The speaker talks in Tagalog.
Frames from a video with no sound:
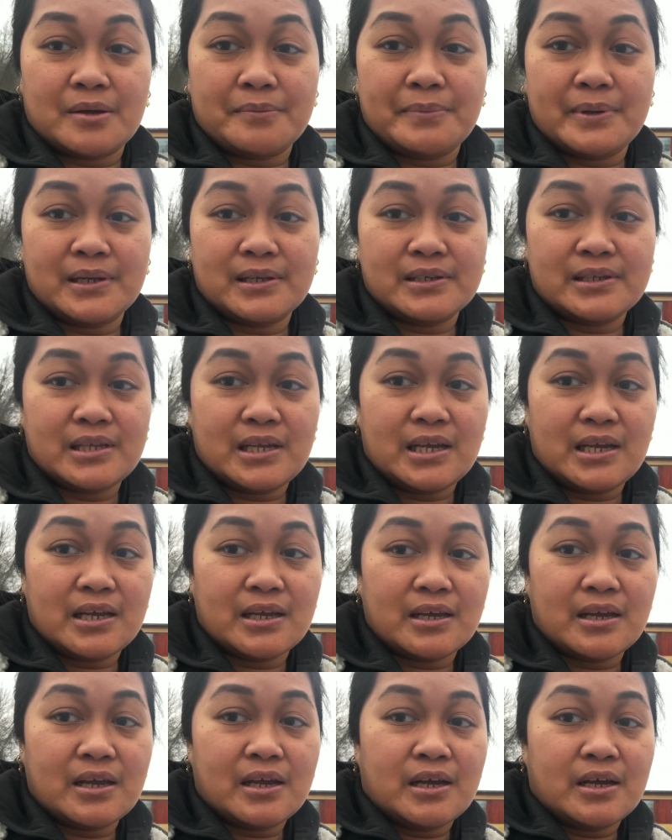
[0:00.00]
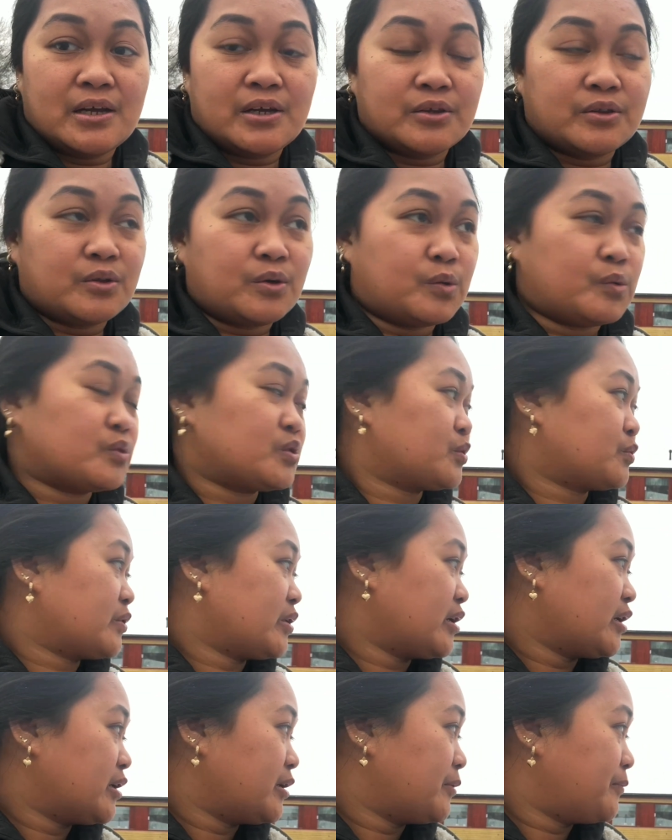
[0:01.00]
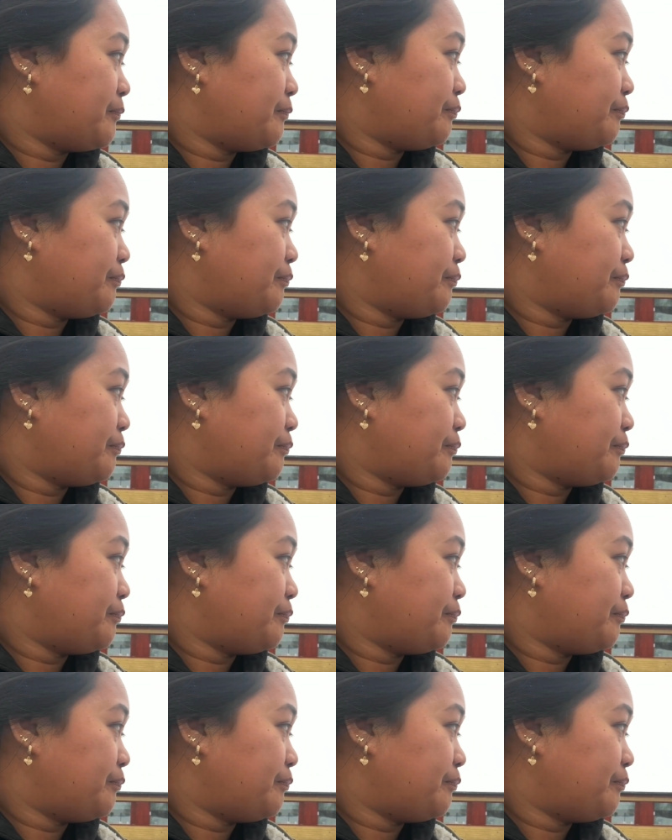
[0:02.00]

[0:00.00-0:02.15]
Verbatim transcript: building. Those were